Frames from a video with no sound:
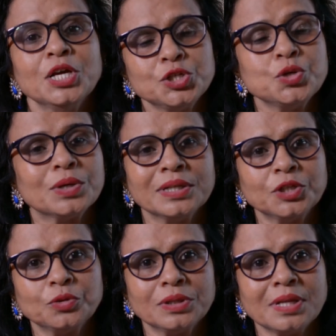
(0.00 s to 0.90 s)
जूह के अंदर
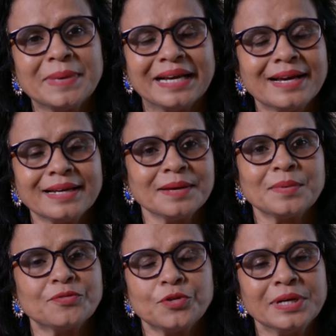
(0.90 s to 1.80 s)
तो इतना महंगा है कि हम
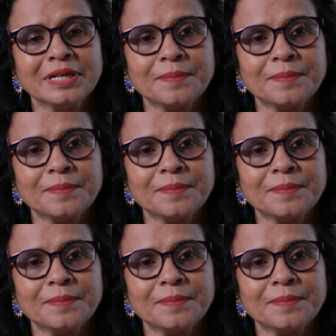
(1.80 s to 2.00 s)
अफोर्ड नहीं कर